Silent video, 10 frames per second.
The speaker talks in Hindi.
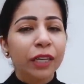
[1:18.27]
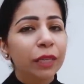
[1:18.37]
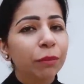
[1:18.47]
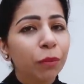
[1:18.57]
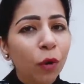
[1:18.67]

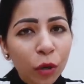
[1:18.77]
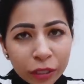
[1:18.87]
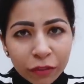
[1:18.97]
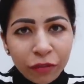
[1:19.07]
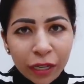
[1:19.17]
ये
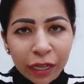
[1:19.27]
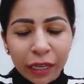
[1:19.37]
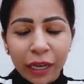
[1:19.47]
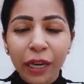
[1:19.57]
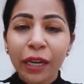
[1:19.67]
बहुत ही
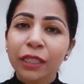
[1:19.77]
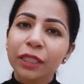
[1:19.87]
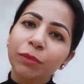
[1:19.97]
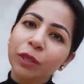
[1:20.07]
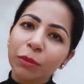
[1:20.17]
फिलिंग है
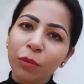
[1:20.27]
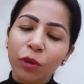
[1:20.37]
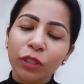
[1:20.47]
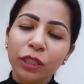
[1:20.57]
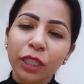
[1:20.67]
सबसे
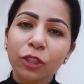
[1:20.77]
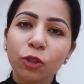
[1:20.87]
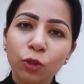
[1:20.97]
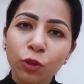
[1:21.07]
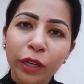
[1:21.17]
इंपॉर्टेंट चीज़
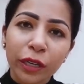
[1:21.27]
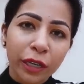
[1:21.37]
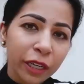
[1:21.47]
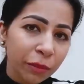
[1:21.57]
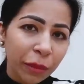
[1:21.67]
जो जो
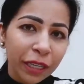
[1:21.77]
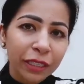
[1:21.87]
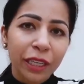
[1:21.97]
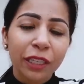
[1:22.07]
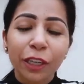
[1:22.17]
इंग्रेडिएंट मैंने
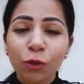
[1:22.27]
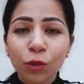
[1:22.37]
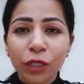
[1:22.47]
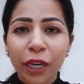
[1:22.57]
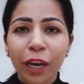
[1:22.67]
इसके अंदर
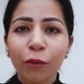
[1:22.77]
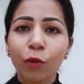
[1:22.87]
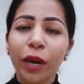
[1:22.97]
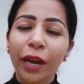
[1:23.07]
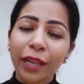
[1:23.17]
यूज़ करे हैं वो